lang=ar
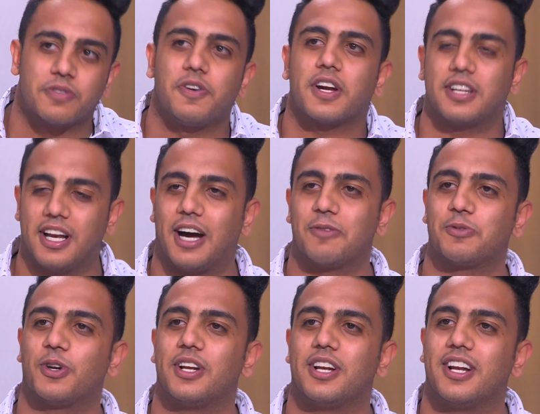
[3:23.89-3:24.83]
فردي الحمد
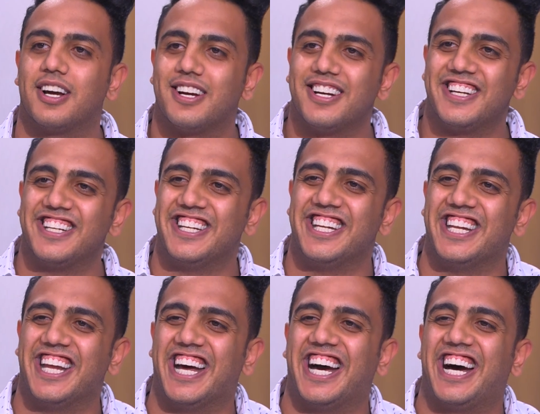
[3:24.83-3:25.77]
لله اه
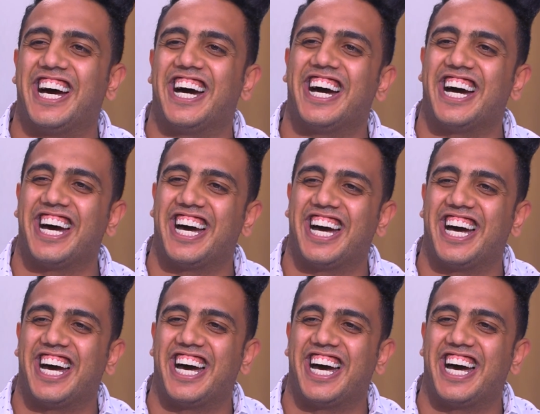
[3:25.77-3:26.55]
اه صدق